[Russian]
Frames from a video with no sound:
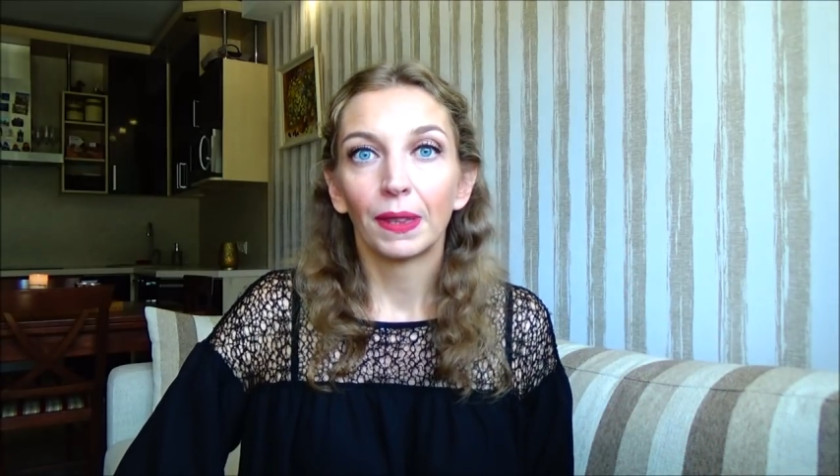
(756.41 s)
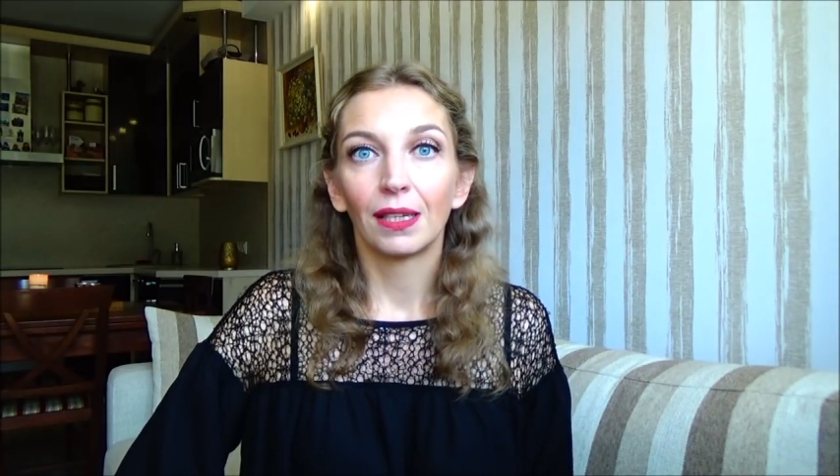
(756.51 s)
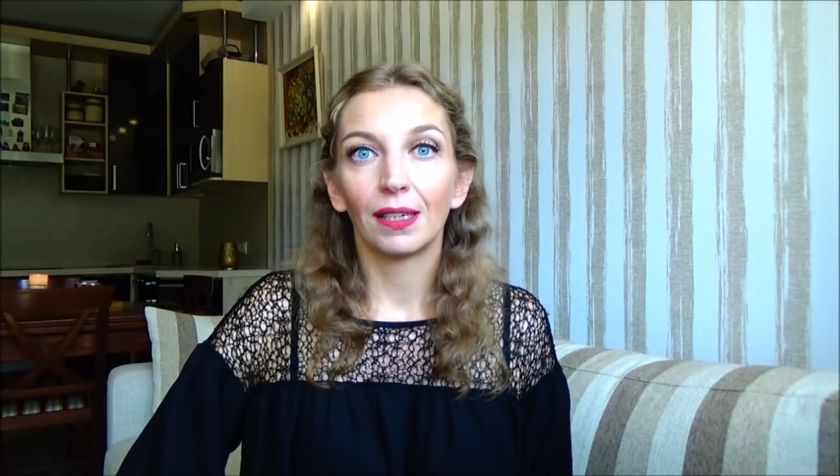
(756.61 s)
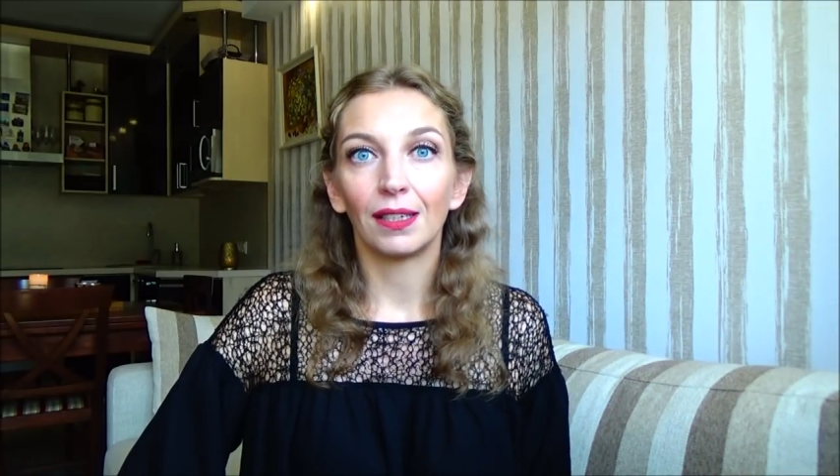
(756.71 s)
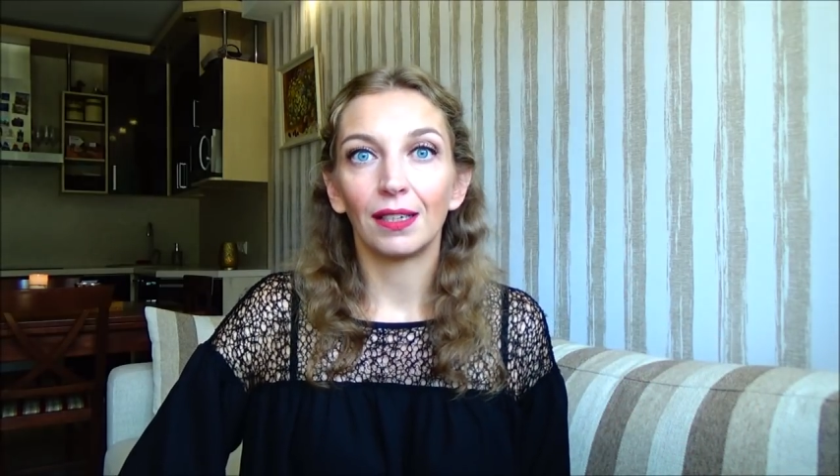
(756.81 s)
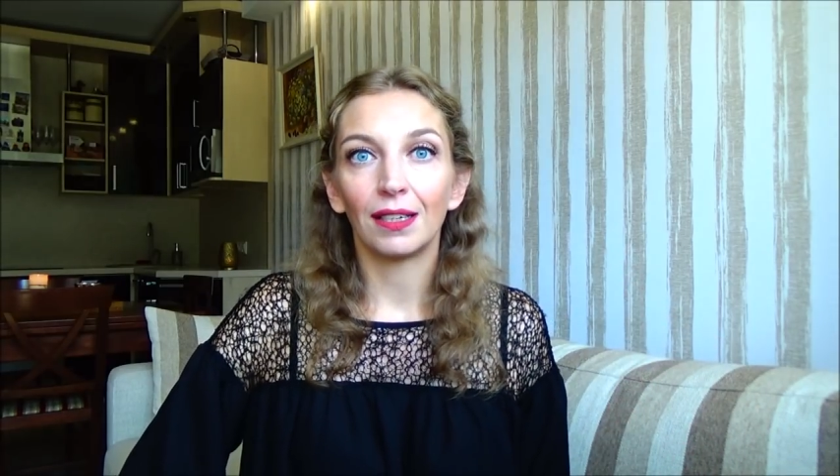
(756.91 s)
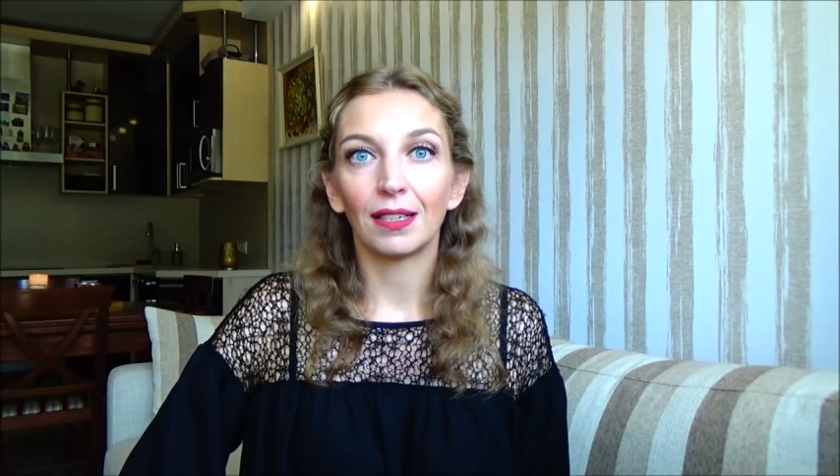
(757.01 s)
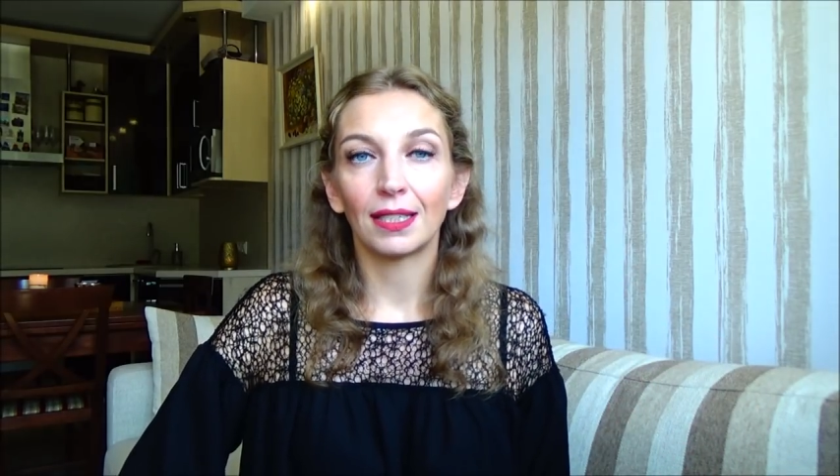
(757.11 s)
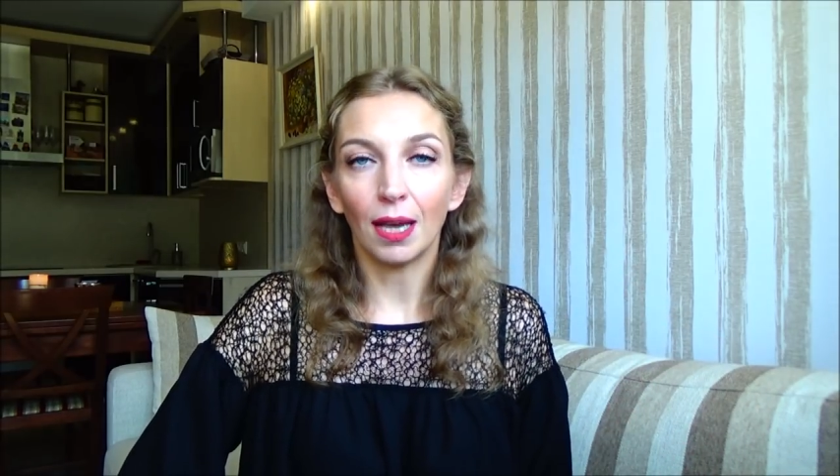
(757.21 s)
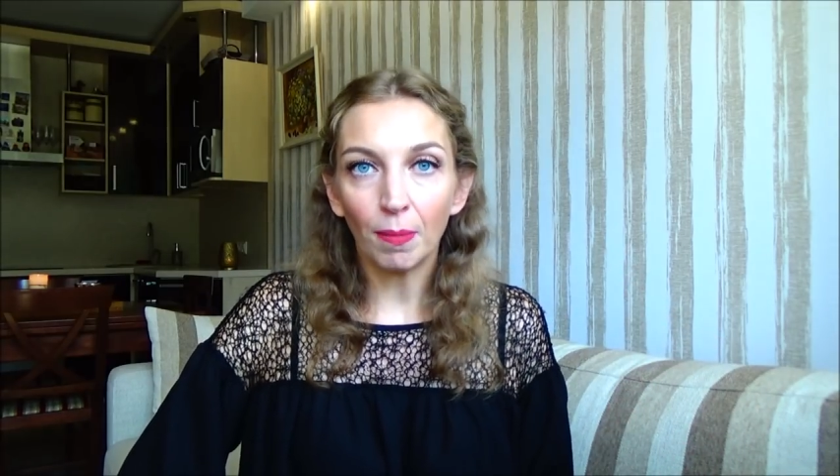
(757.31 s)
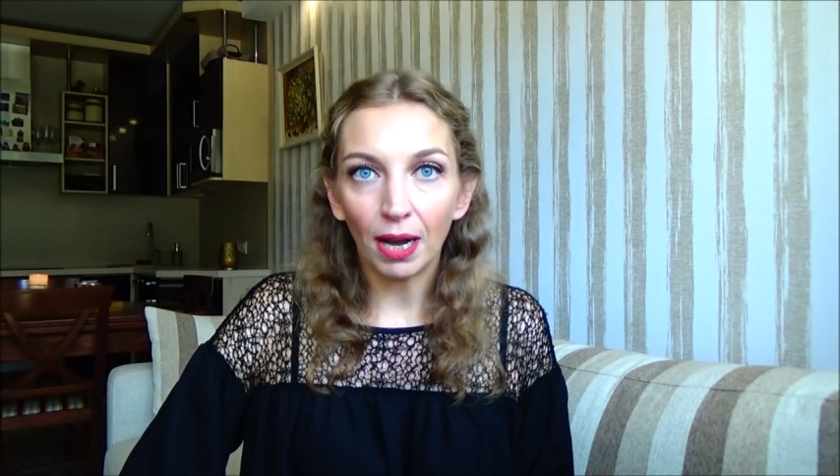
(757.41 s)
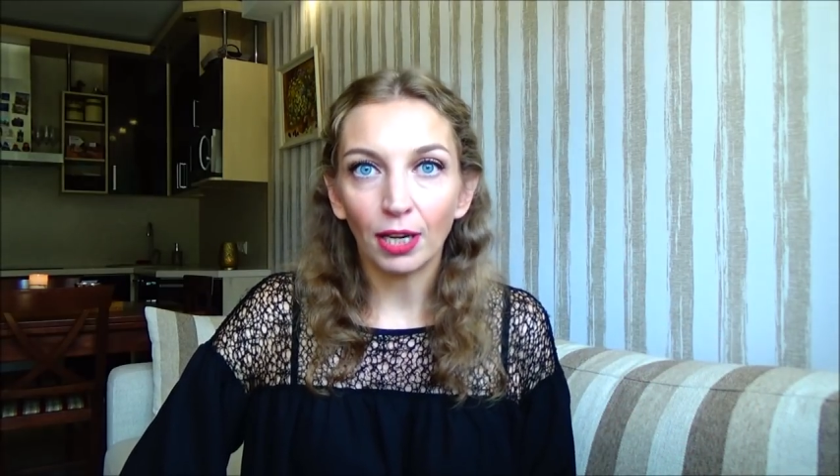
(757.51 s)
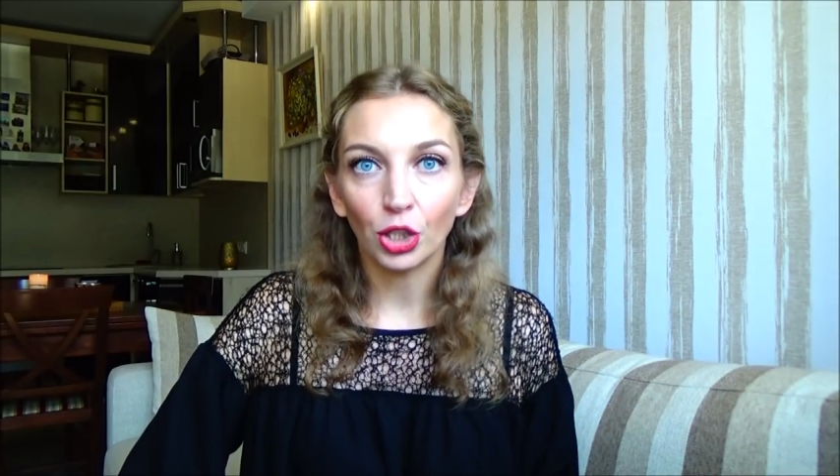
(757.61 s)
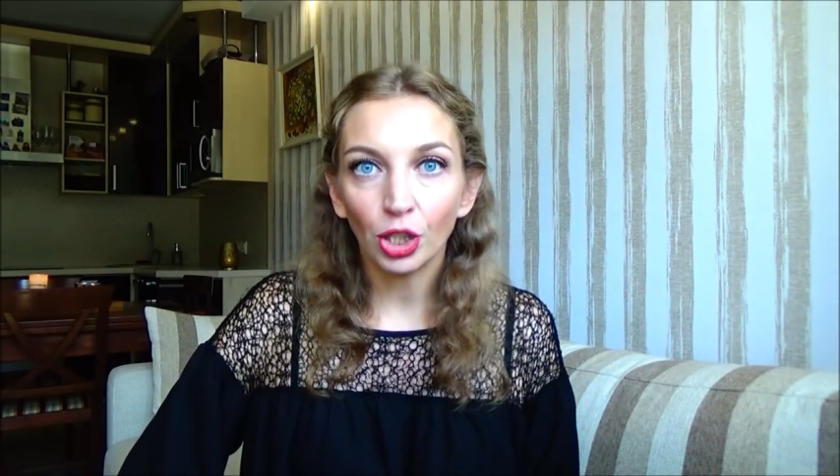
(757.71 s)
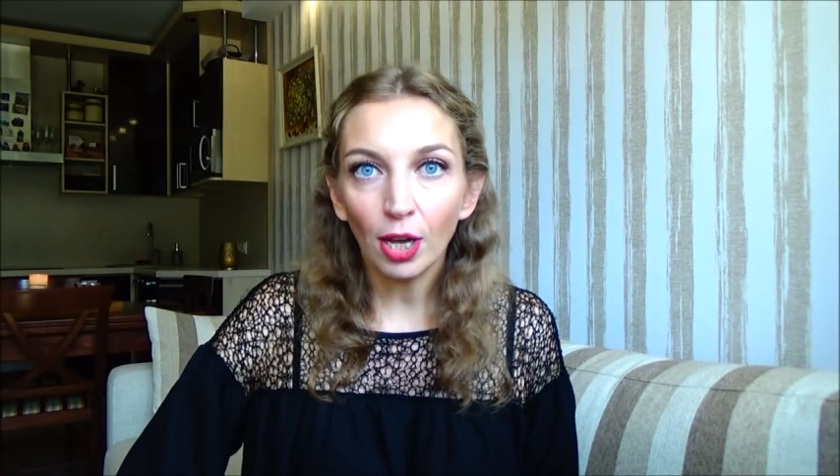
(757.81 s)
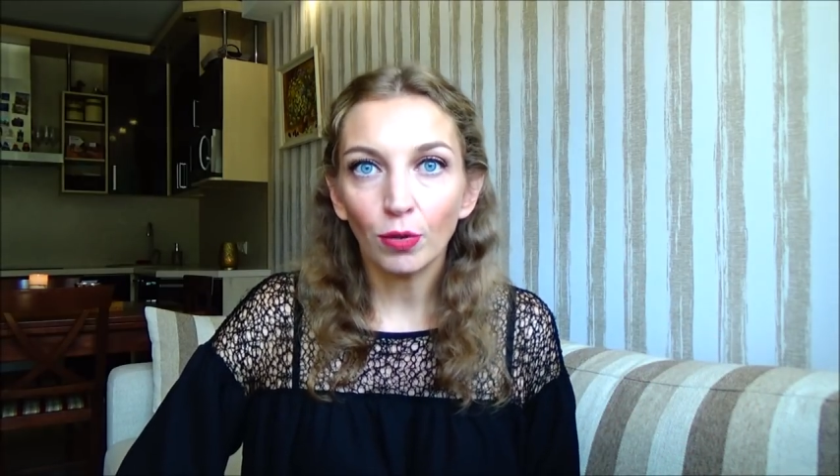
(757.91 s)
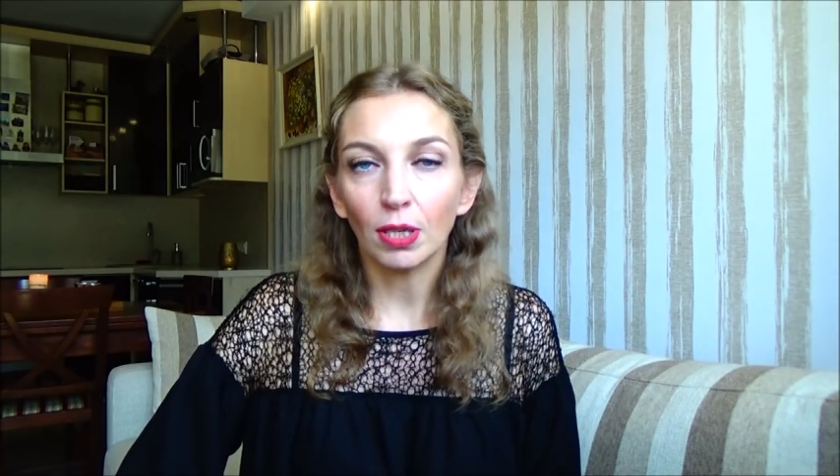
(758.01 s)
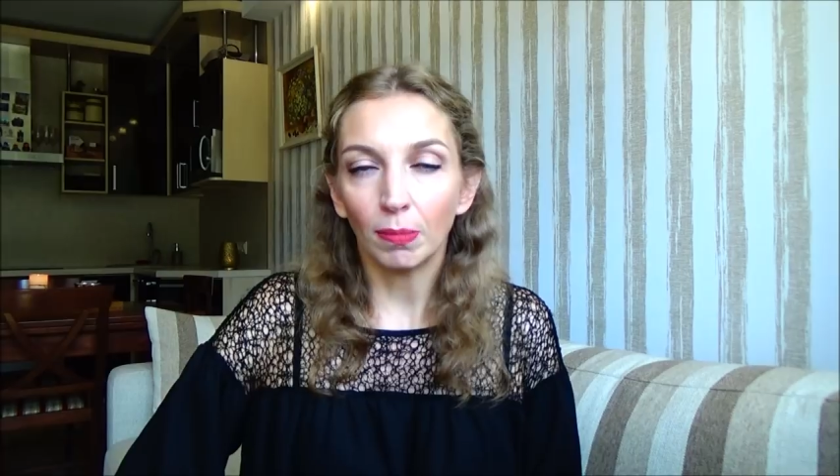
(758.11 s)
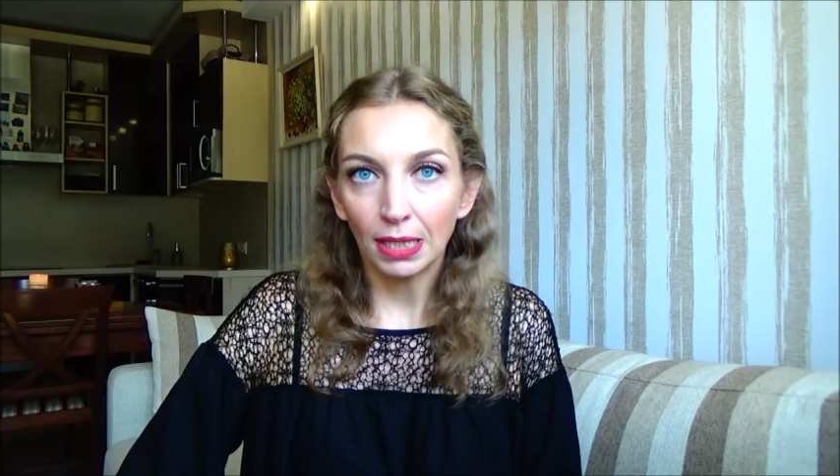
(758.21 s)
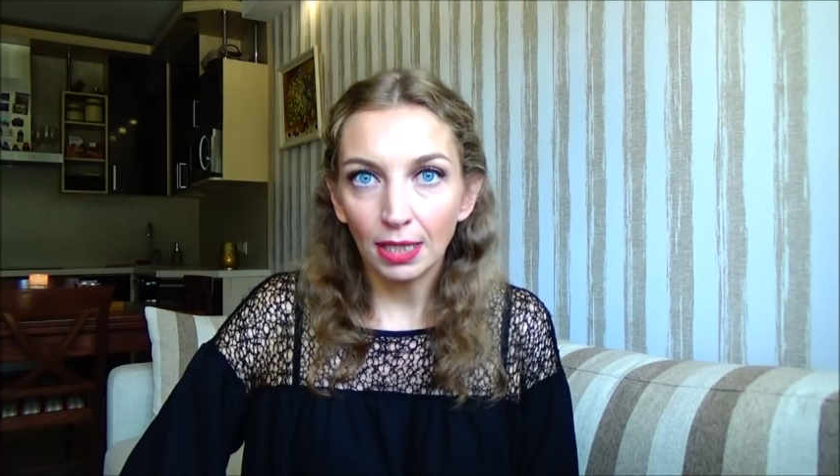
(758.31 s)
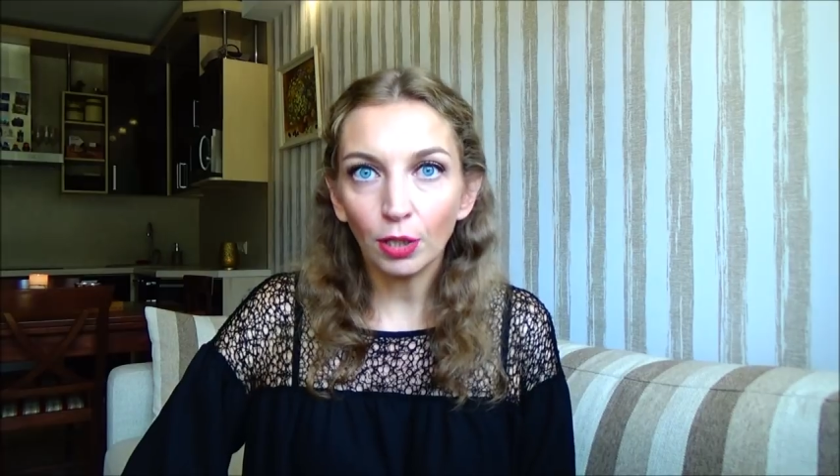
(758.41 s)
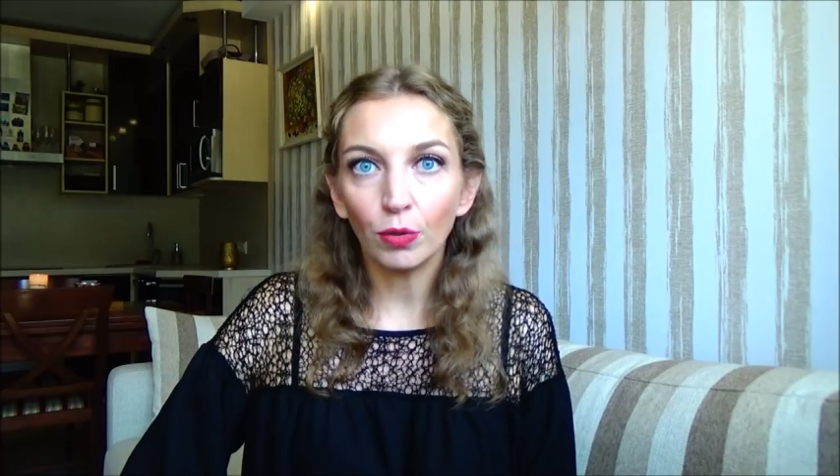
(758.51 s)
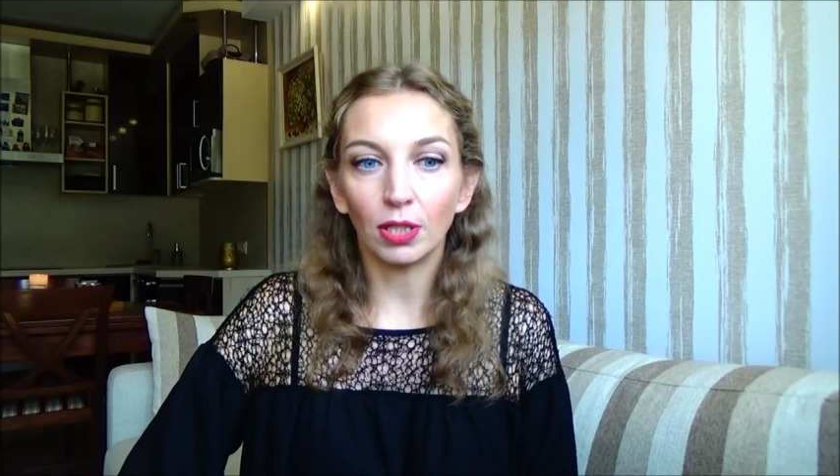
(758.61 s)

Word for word: а, сама решаю, сама делаю,